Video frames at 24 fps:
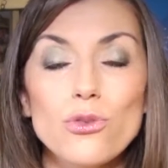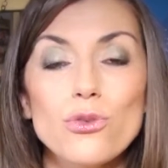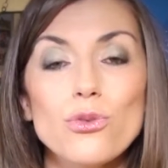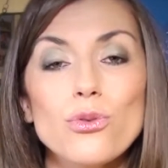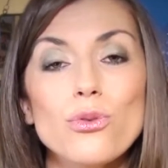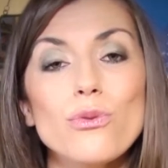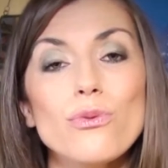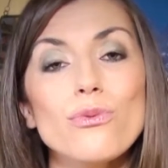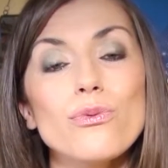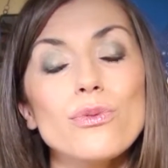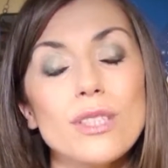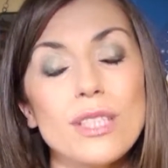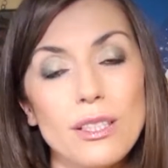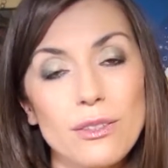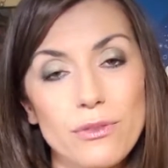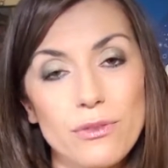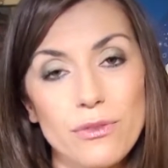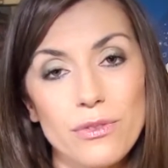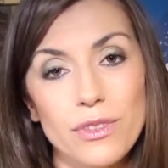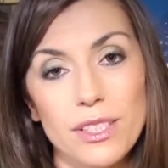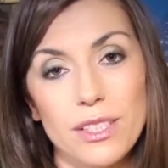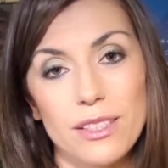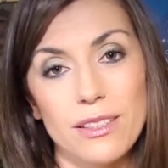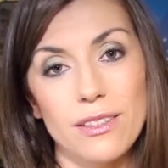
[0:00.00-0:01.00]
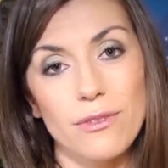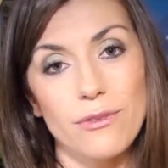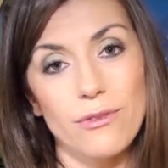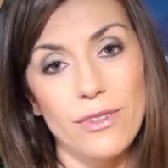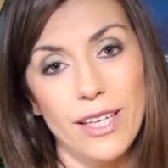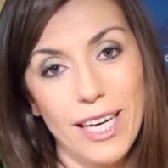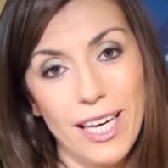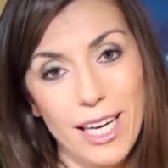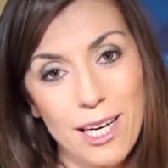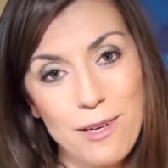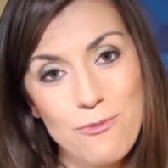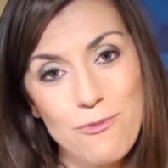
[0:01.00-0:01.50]
Je vous invite
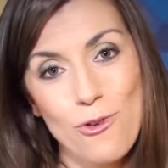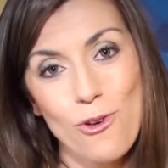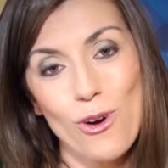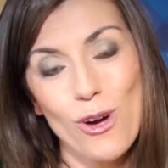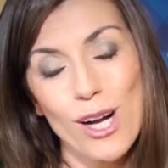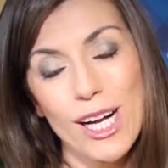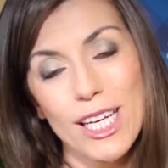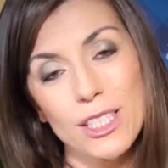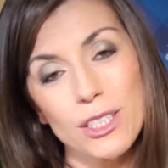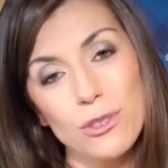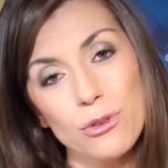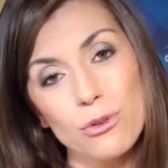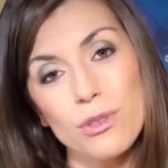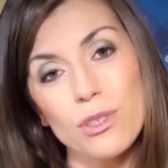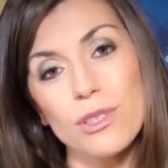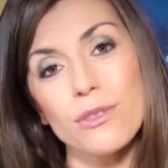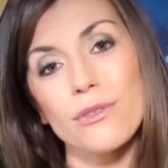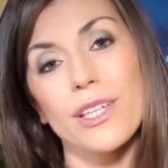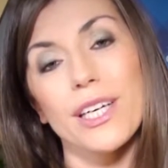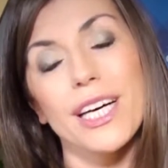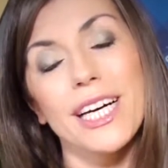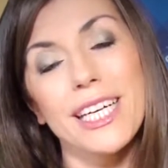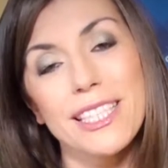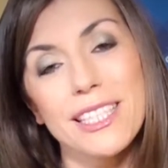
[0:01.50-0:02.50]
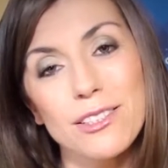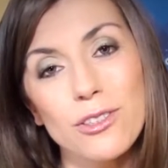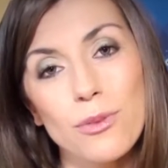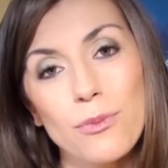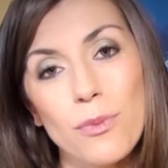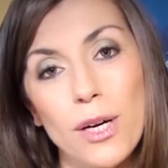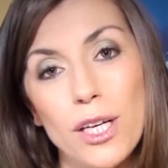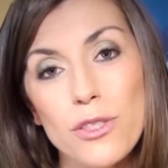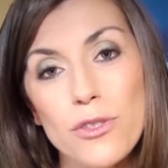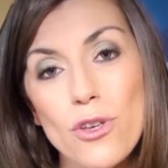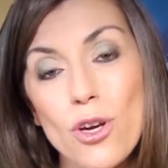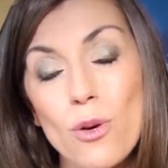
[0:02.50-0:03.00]
vraiment à suivre
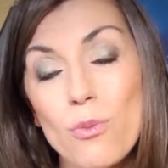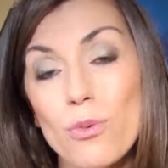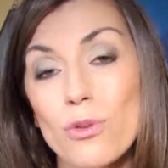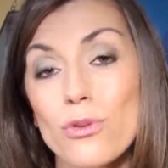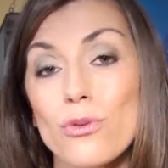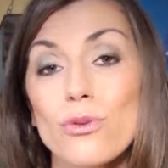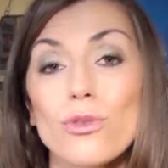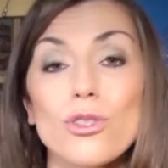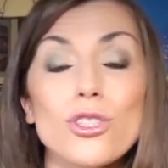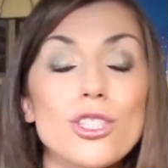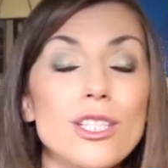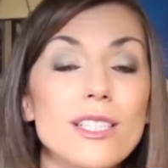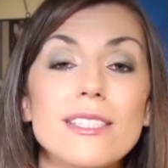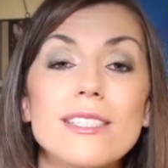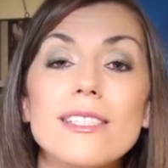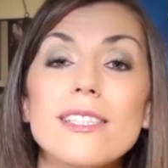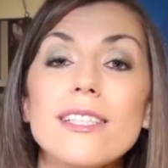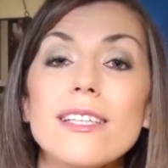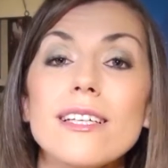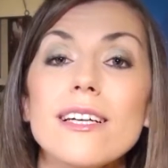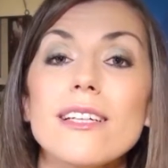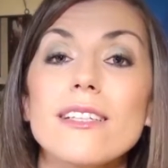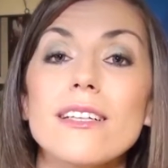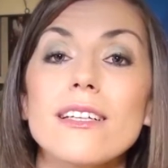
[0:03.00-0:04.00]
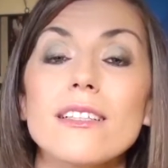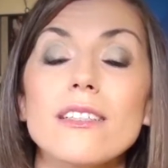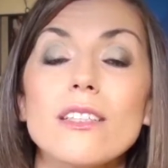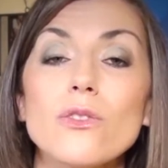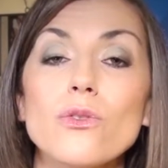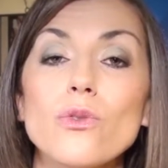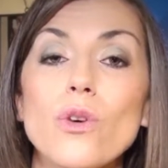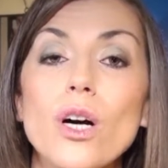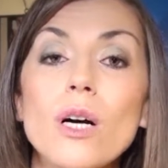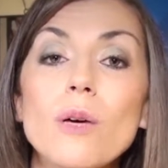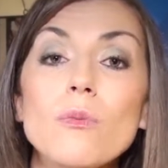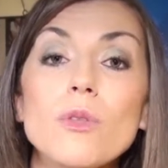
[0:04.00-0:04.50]
Alexandre Brasseur parce que déjà c'est quelqu'un
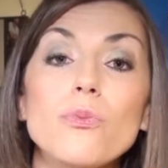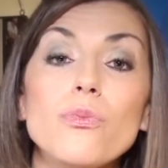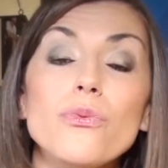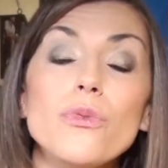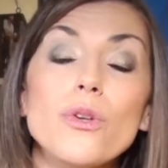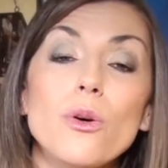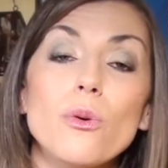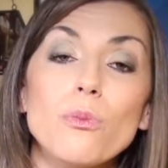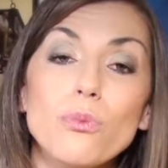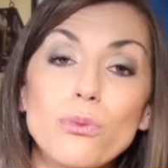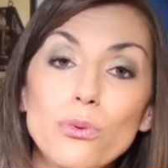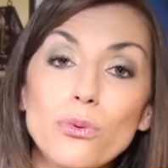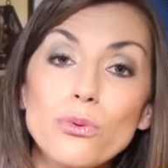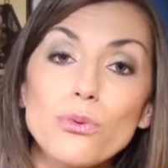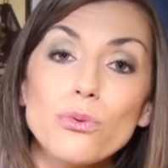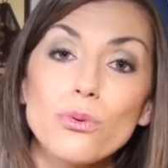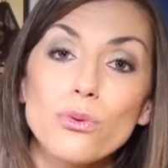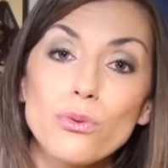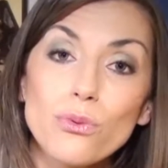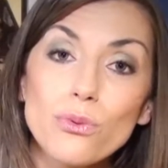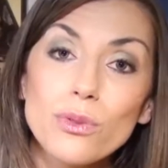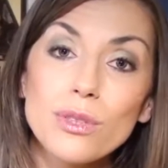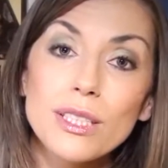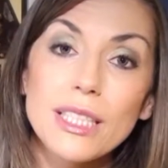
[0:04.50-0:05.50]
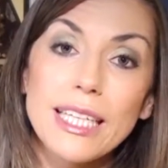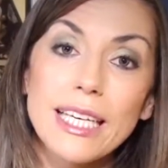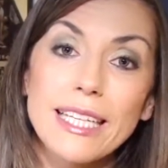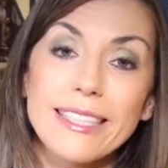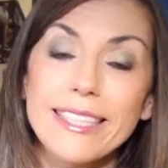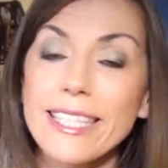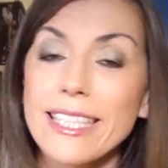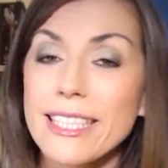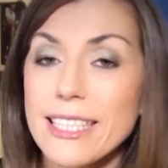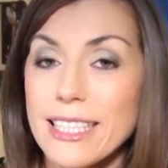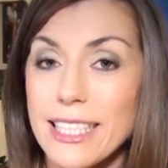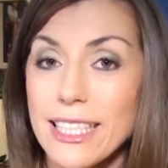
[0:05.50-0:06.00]
d'adorable et puis en plus surtout c'est
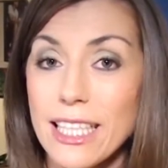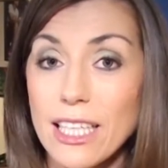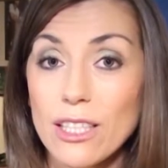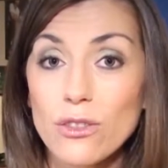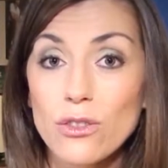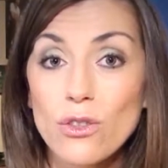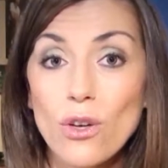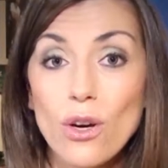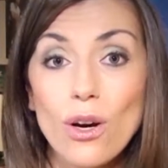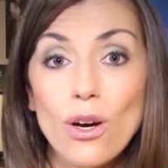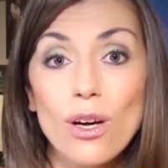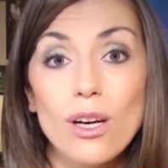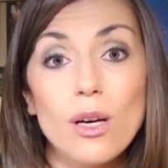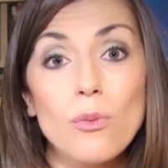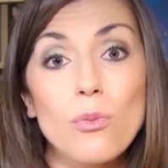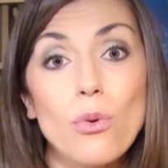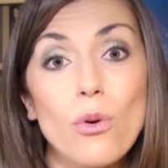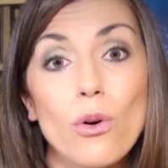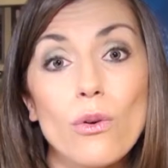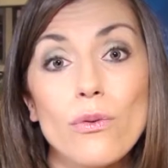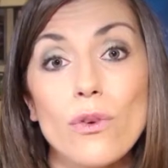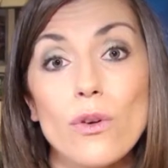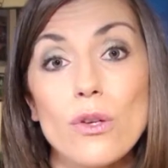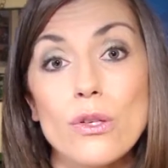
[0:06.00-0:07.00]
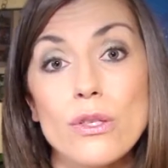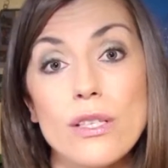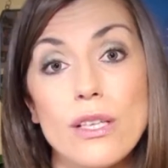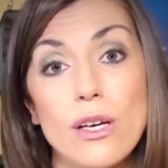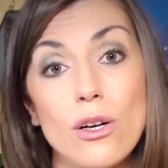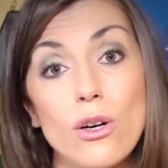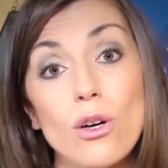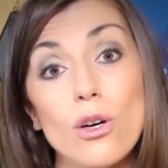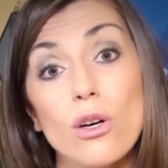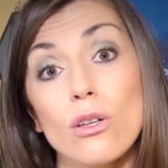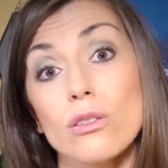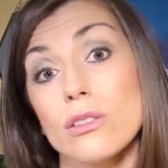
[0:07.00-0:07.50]
quelqu'un qui adore la Provence.
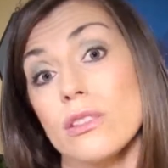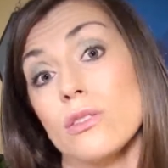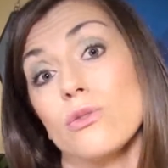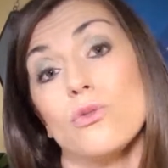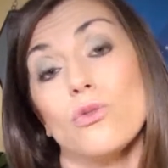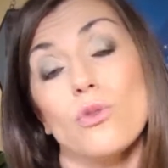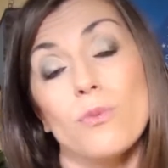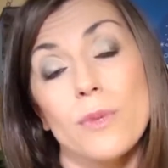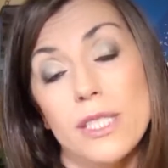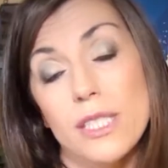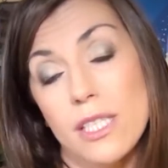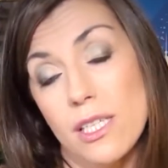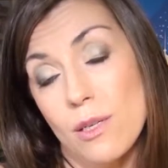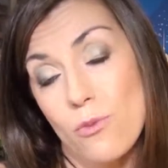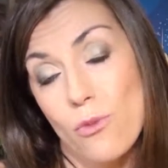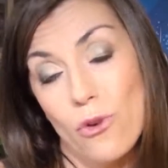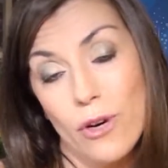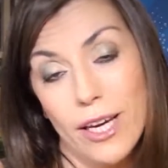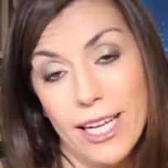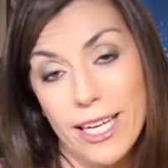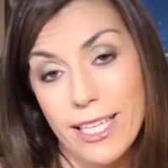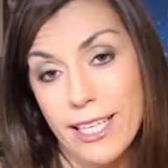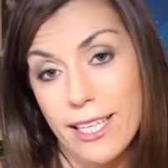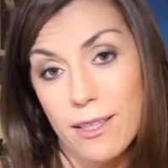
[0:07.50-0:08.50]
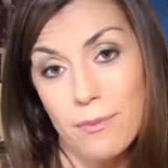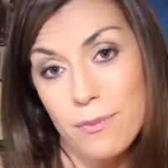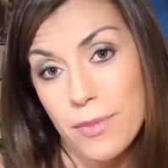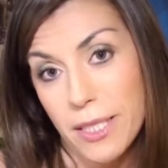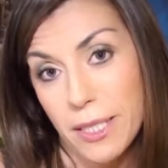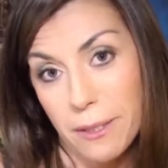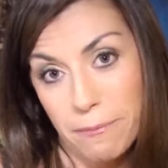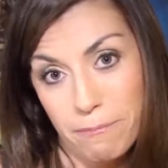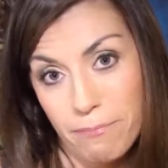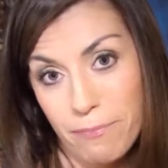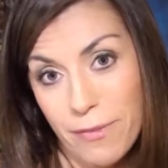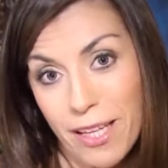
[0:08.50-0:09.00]
Alors c'est automatiquement quelqu'un de
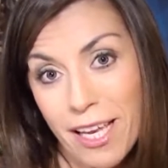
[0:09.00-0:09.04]
bien.